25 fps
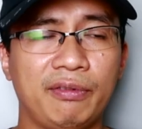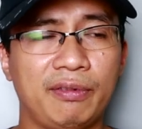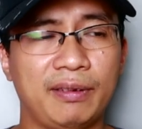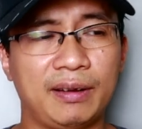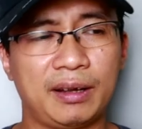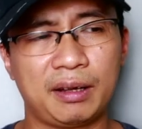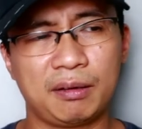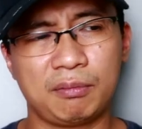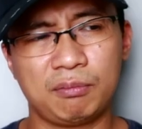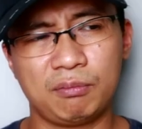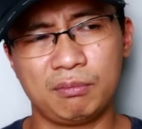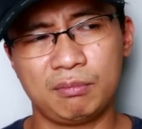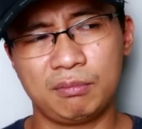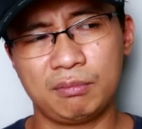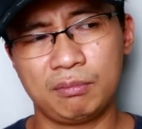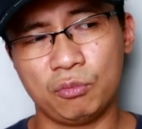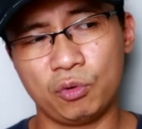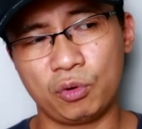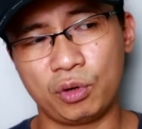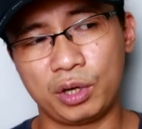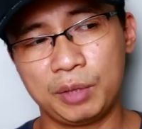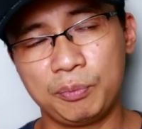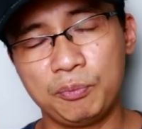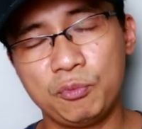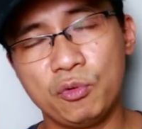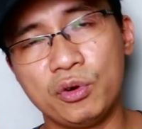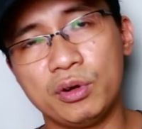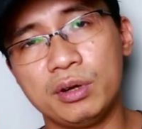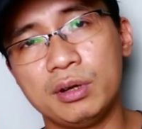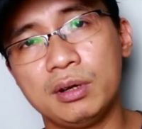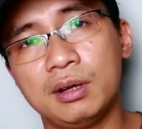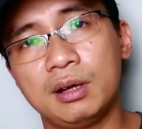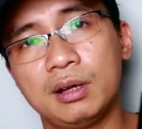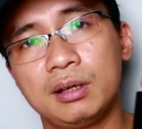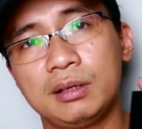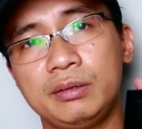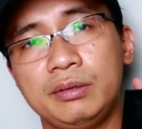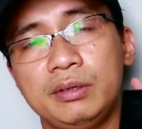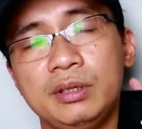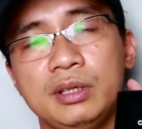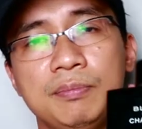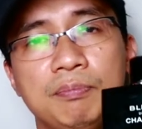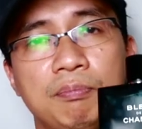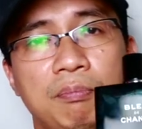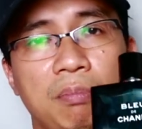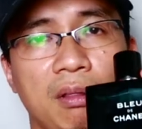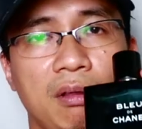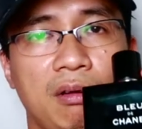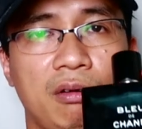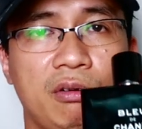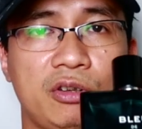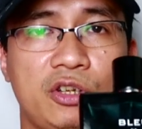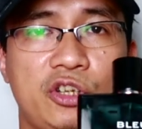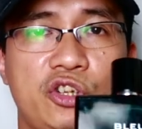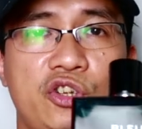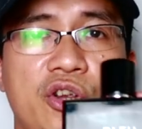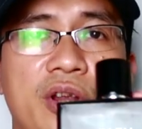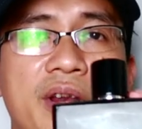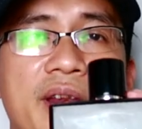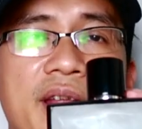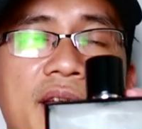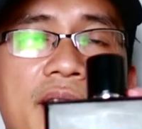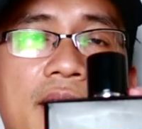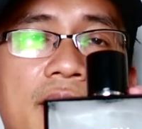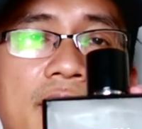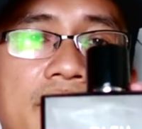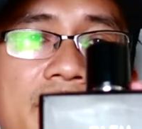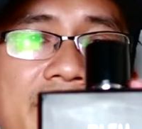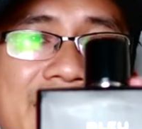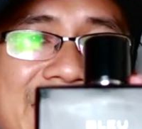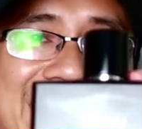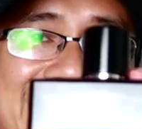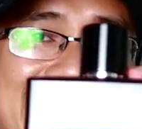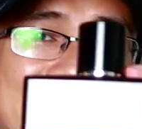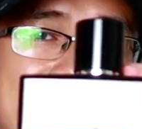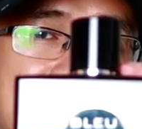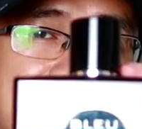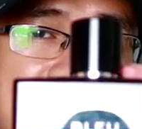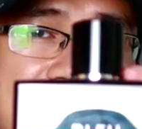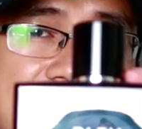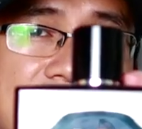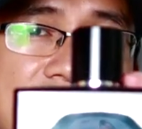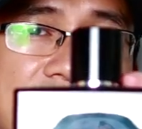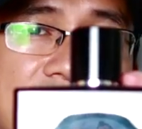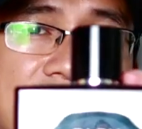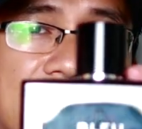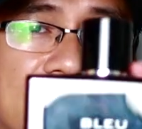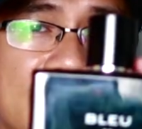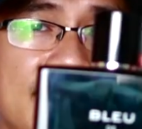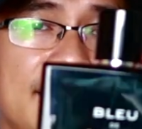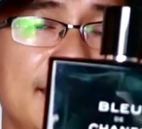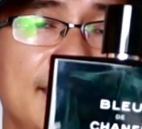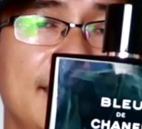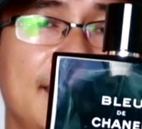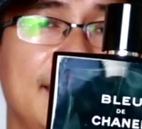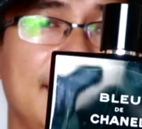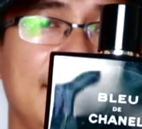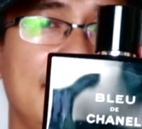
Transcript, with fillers: và một cái mùi hương như Blue Chanel EDT này